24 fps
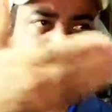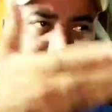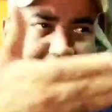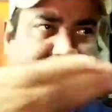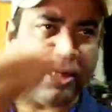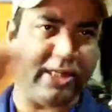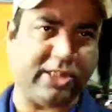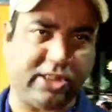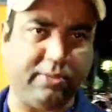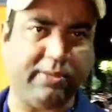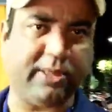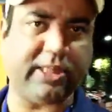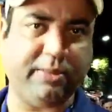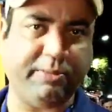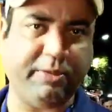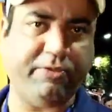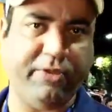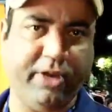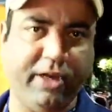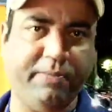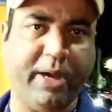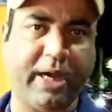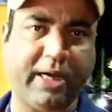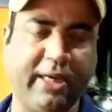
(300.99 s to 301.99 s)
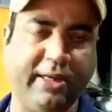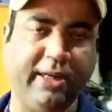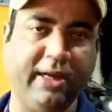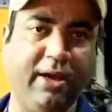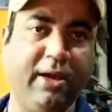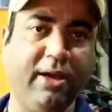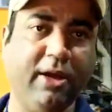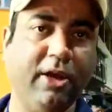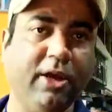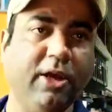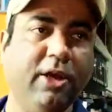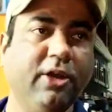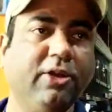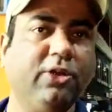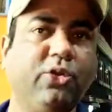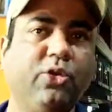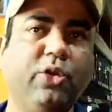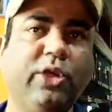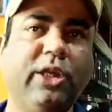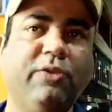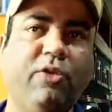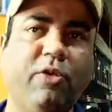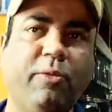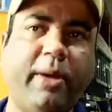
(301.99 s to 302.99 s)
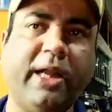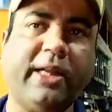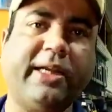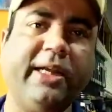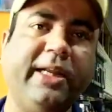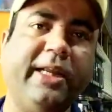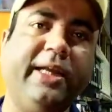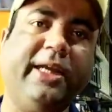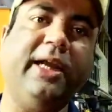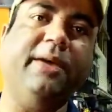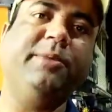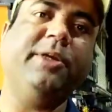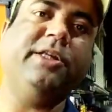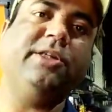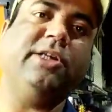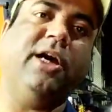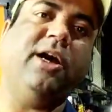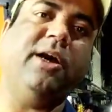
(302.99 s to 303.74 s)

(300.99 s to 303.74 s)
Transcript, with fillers: आपने कस्टमर से भी फीडबैक लिया तो ये वो मार्केटिंग है अब ये